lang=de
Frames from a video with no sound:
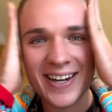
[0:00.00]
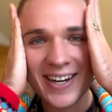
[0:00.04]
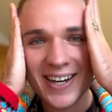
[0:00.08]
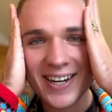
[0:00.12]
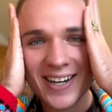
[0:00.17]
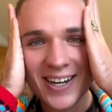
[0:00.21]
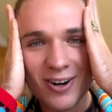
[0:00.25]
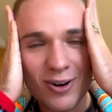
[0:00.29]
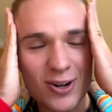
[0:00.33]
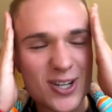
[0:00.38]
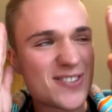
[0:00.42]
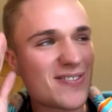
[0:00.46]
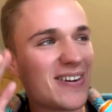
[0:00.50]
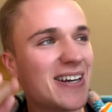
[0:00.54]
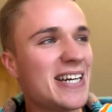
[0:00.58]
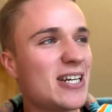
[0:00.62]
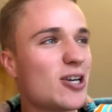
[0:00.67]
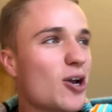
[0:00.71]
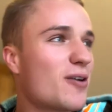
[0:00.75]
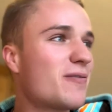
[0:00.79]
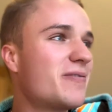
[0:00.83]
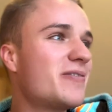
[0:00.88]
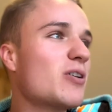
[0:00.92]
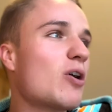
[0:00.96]
Und zwar nicht
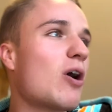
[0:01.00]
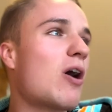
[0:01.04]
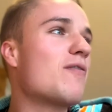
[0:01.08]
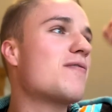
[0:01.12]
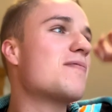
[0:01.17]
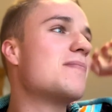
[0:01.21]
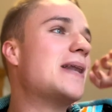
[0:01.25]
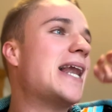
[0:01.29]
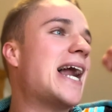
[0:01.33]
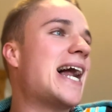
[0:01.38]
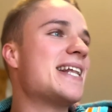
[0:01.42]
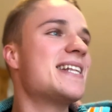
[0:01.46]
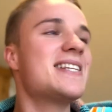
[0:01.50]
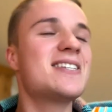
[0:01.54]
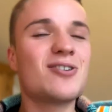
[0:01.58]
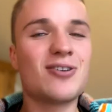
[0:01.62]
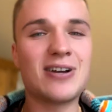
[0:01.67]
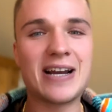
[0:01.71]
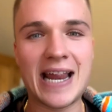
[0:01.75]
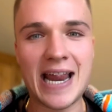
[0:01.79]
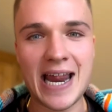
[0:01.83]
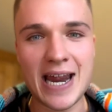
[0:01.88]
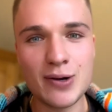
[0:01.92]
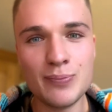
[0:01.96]
irgendwie auf dem Land,
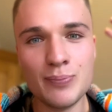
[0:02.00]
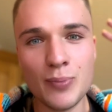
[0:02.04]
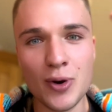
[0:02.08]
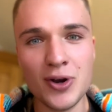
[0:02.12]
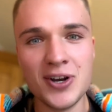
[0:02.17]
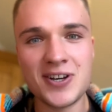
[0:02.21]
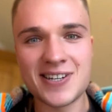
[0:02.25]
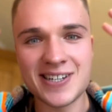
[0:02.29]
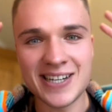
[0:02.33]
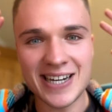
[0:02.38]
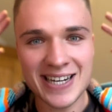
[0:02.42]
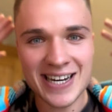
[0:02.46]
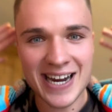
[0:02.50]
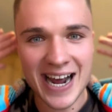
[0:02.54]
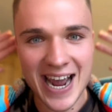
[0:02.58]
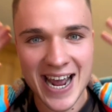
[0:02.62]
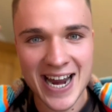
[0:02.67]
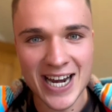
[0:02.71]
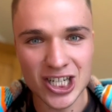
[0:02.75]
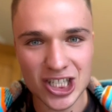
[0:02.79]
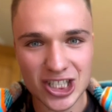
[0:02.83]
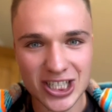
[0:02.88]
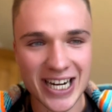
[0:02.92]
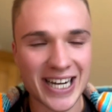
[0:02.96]
sondern in München in der
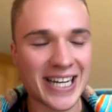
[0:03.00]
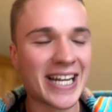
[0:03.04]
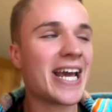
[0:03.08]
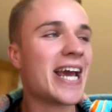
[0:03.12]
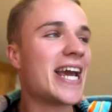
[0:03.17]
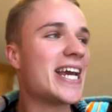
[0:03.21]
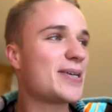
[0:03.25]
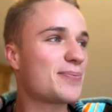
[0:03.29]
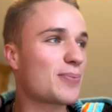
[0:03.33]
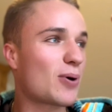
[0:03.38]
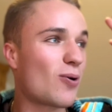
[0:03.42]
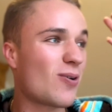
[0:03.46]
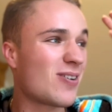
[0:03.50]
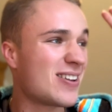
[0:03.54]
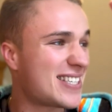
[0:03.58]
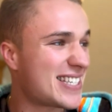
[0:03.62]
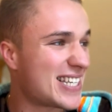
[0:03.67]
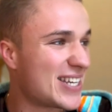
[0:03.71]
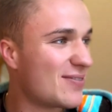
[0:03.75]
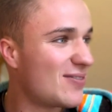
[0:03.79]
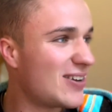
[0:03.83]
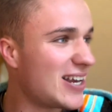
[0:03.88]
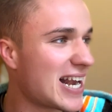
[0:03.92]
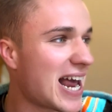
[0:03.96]
Innenstadt. Ich brauche jetzt
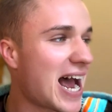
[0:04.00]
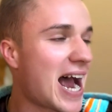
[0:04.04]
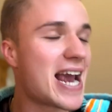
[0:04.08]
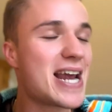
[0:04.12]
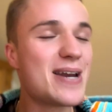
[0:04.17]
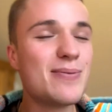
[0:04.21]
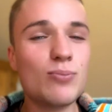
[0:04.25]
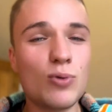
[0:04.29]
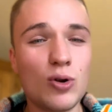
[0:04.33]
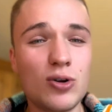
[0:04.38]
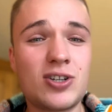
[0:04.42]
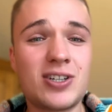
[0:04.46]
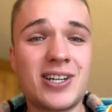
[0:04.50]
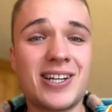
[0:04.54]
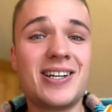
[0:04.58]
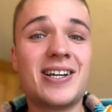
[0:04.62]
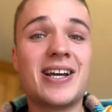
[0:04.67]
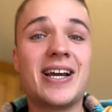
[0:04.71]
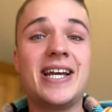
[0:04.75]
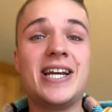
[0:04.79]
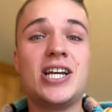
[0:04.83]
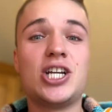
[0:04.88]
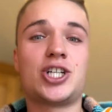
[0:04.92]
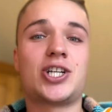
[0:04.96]
eine Villa in München in der
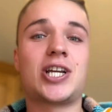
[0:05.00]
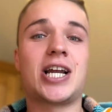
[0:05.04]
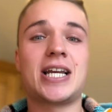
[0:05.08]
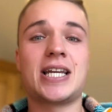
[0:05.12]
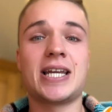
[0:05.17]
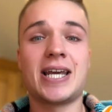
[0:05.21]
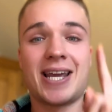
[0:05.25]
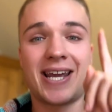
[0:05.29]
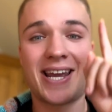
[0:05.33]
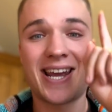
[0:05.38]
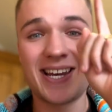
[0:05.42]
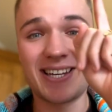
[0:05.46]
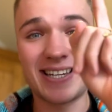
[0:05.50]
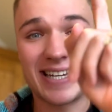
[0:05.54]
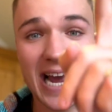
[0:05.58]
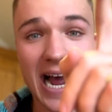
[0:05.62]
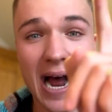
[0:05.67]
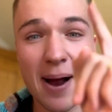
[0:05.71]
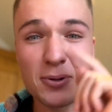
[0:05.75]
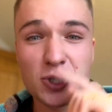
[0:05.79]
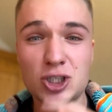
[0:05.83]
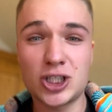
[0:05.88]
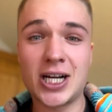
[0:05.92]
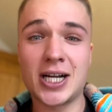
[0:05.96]
Innenstadt, in
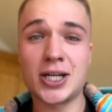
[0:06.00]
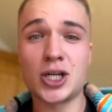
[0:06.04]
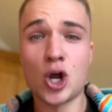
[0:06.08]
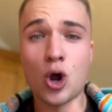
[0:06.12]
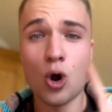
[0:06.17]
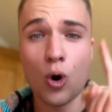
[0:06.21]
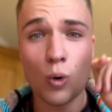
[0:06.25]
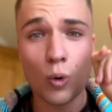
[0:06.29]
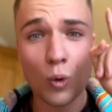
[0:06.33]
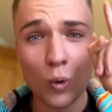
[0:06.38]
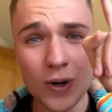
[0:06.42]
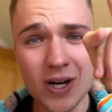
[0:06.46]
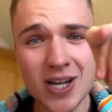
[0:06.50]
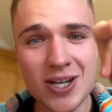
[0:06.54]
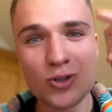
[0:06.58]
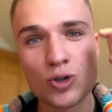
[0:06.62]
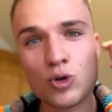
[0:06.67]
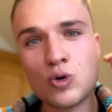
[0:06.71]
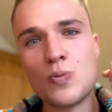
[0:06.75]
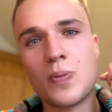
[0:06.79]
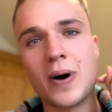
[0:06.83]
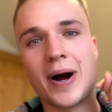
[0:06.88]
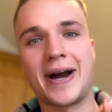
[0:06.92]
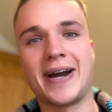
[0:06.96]
Kapstadt und in
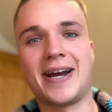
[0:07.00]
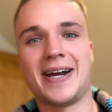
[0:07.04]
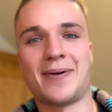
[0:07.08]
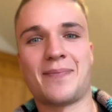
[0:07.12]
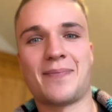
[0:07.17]
Dubai.